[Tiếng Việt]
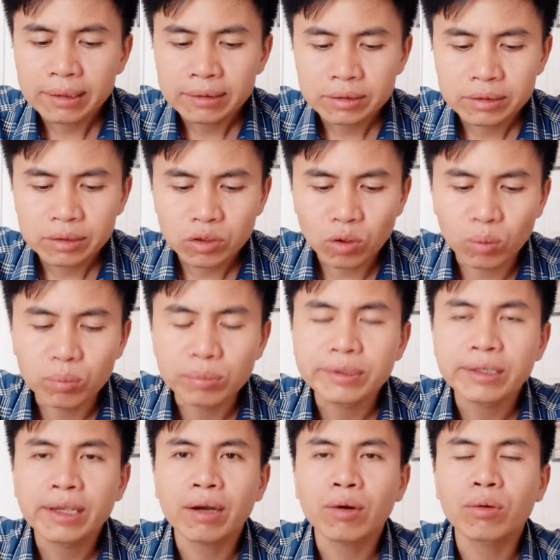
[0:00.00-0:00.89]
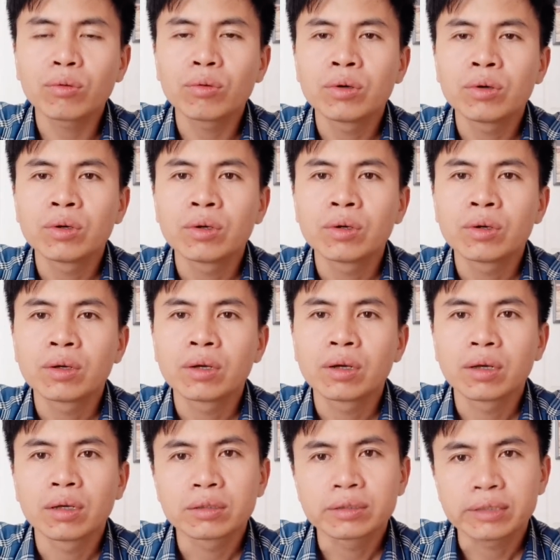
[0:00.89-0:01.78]
sẽ cùng nhau
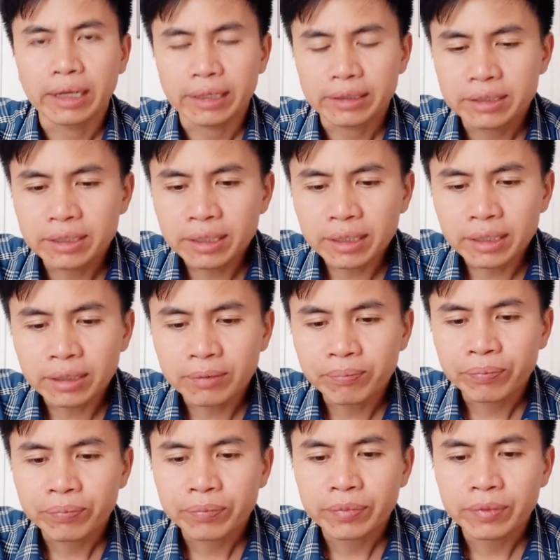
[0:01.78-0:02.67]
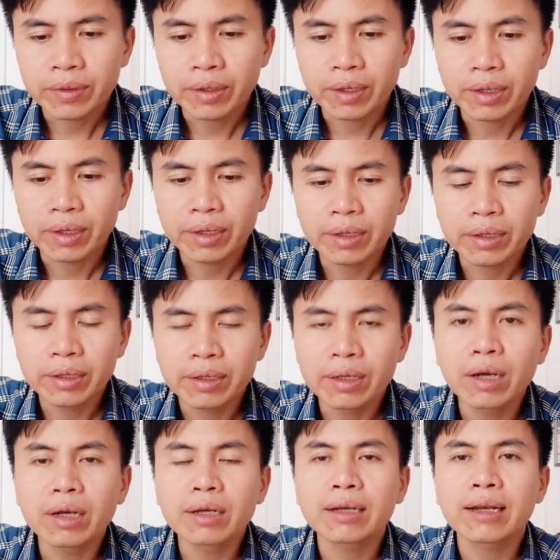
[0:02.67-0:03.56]
à, sẻ chia để
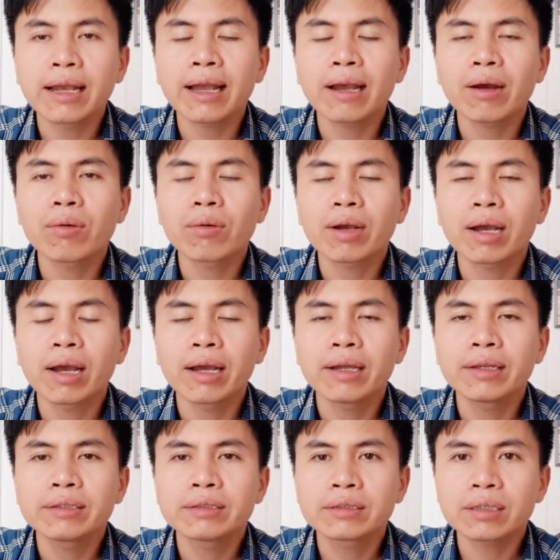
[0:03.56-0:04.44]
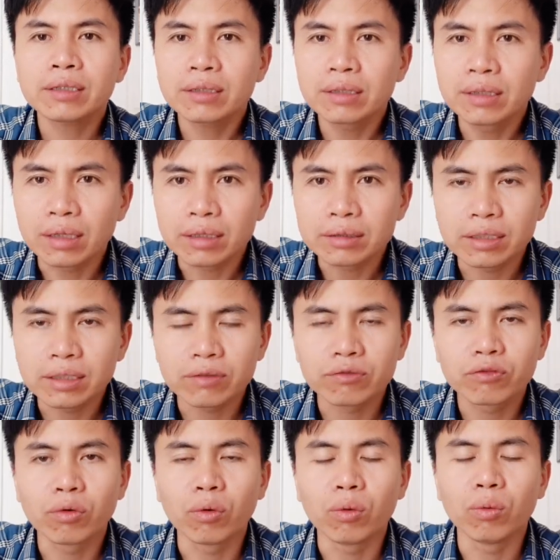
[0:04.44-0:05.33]
nâng cao cái chất lượng
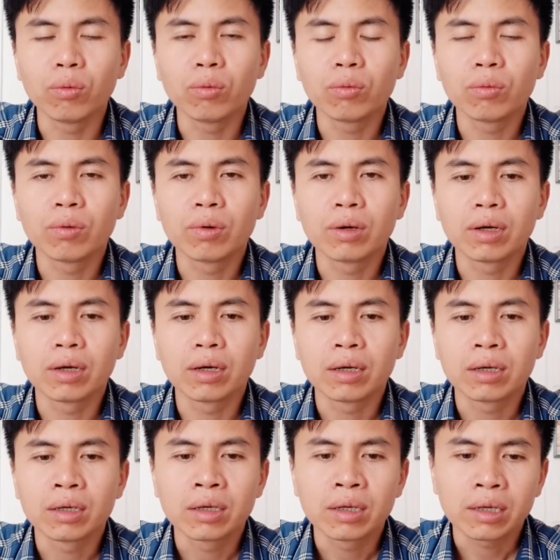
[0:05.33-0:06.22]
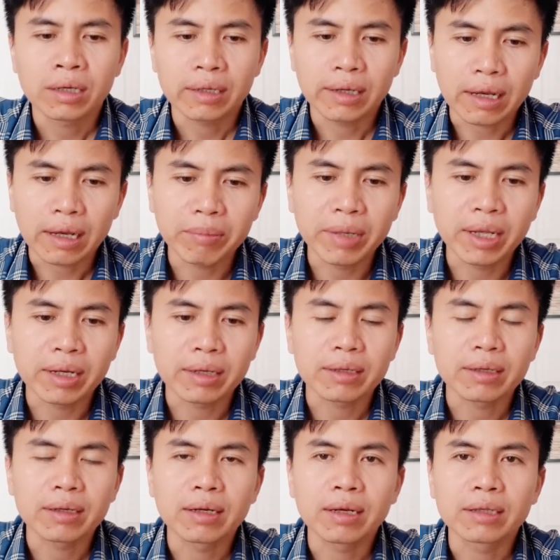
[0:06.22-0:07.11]
dịch vụ à, đặc biệt
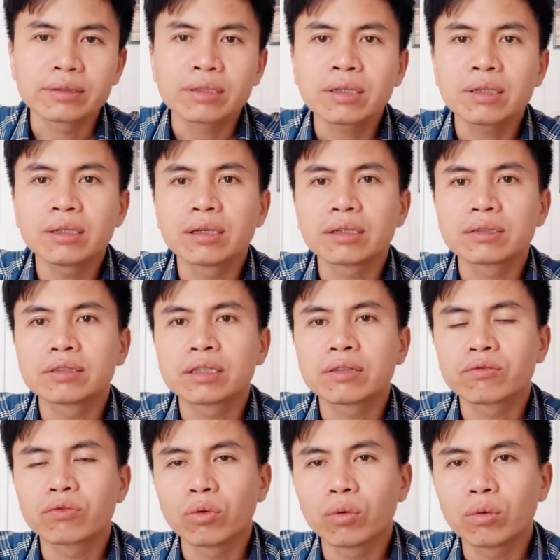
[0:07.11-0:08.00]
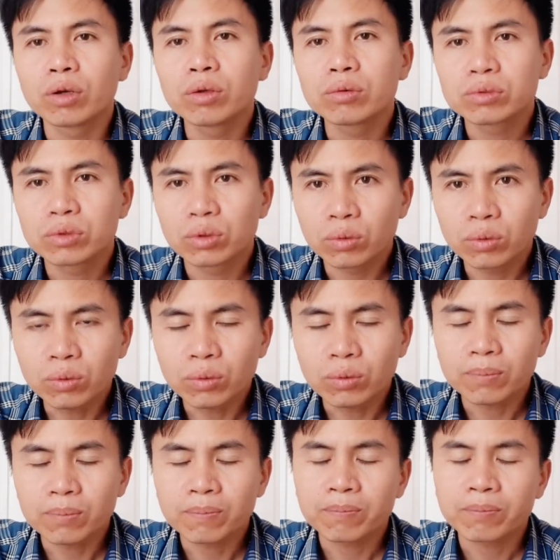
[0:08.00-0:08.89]
là chất lượng dịch vụ lưu
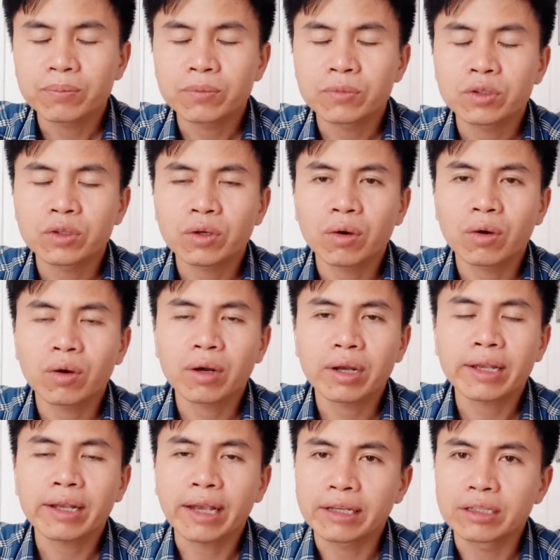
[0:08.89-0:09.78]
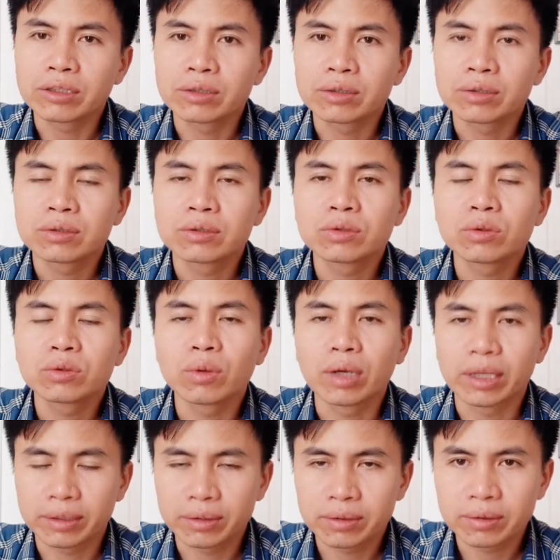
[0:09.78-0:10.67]
trú cho cái ngành du
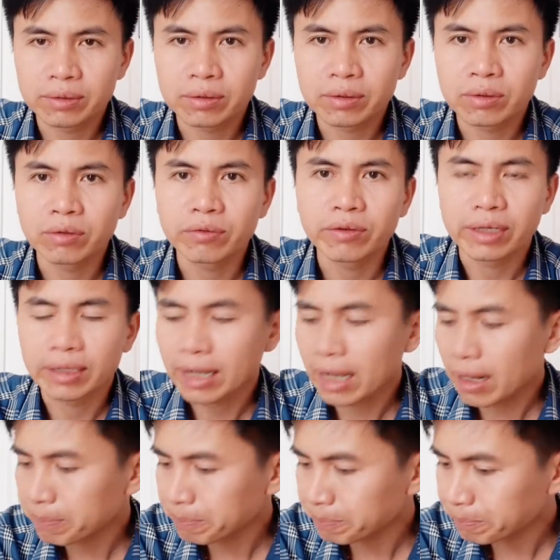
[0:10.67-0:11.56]
lịch của Việt Nam